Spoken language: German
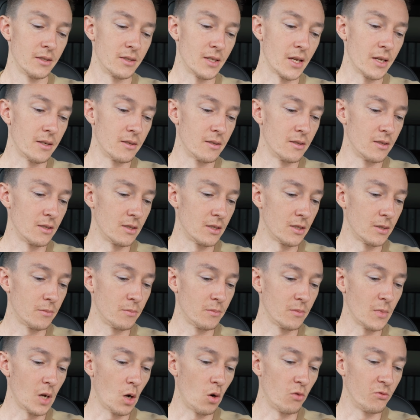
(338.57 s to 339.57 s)
denn
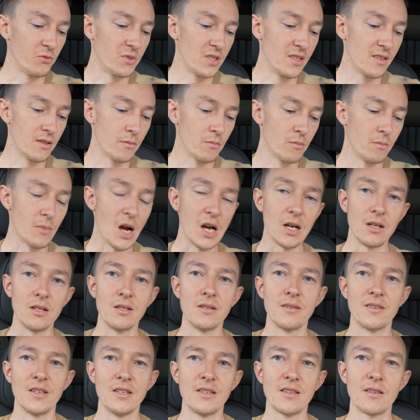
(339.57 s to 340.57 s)
ähm, auf diesem
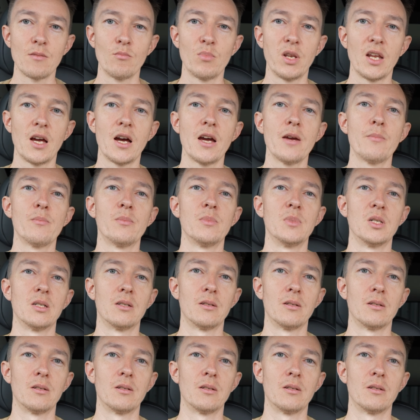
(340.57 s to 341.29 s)
Mangel sitzen bleiben,